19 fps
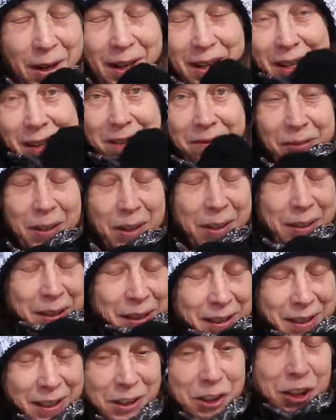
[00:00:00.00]
Ой,
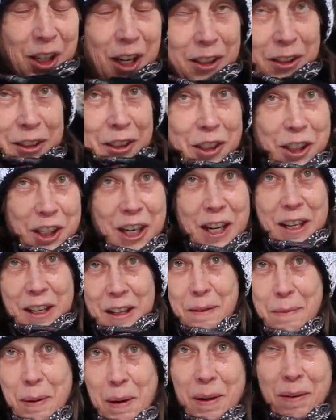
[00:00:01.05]
личные отношения,
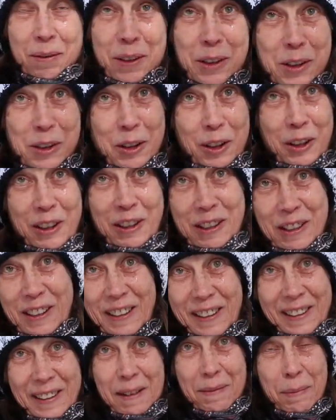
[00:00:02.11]
например, выстроить
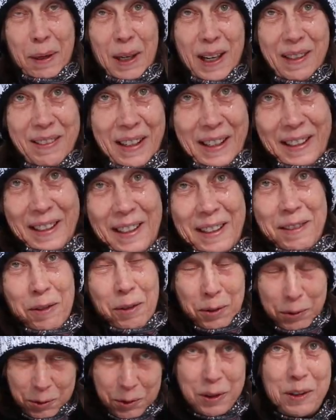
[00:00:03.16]
правильно.
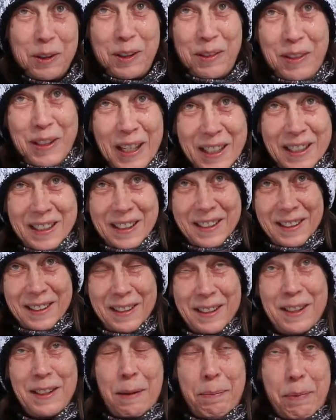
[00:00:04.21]
Но тут из-за всяких
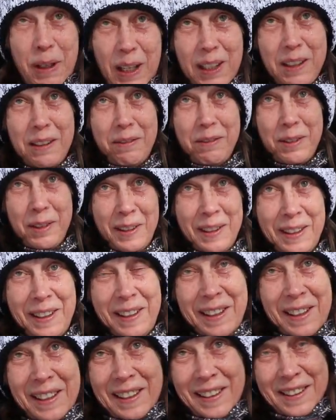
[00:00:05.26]
этих запретов,
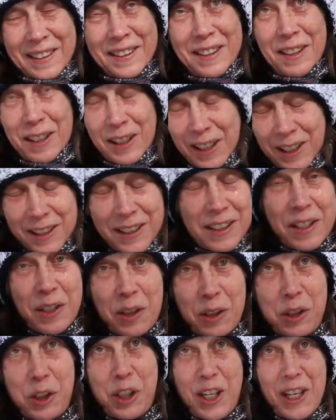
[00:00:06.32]

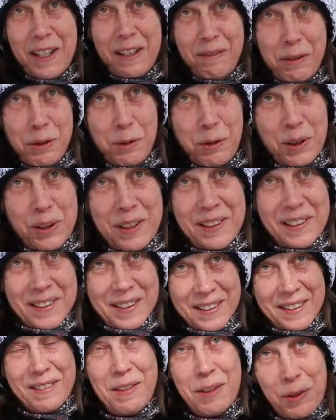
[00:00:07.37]
ограничений, все это,
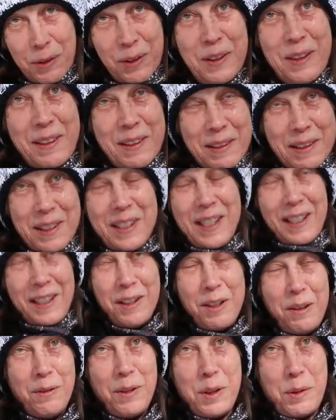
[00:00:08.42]
все это стало
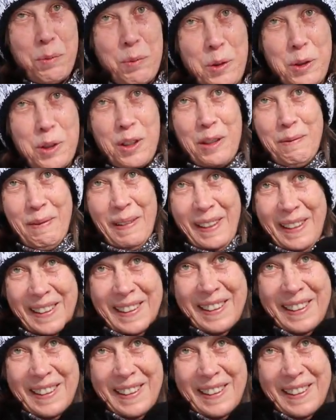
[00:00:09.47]
невозможным.